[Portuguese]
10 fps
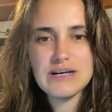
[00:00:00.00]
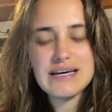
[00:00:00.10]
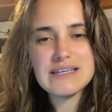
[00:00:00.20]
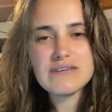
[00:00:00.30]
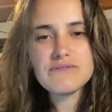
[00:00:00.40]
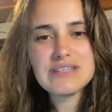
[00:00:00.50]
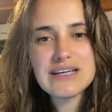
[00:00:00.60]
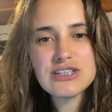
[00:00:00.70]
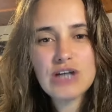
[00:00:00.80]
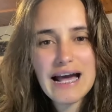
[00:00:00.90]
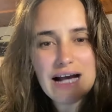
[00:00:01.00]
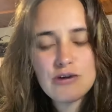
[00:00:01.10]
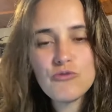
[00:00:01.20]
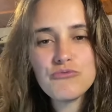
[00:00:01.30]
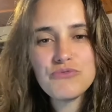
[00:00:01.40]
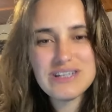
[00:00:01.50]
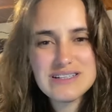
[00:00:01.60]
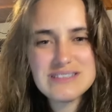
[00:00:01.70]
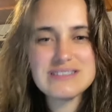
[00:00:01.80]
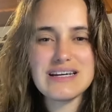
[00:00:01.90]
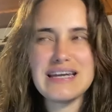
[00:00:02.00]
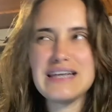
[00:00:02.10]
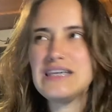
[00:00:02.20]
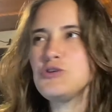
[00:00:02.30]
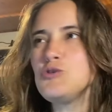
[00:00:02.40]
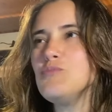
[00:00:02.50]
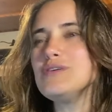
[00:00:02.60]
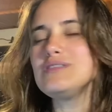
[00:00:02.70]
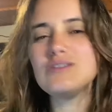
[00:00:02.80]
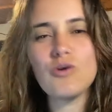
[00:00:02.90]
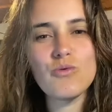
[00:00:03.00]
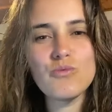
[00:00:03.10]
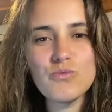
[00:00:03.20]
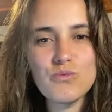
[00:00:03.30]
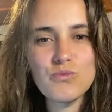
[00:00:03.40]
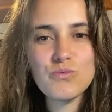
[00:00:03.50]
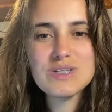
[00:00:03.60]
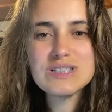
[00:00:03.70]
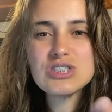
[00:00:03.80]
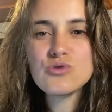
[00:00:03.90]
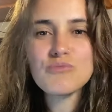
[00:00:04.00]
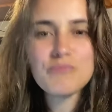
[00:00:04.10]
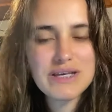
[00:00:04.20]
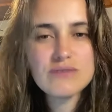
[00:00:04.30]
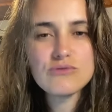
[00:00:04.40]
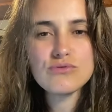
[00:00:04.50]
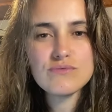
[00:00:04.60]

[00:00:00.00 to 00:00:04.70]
E na verdade, a confiança, ela é tipo assim, ó, um, um instrumento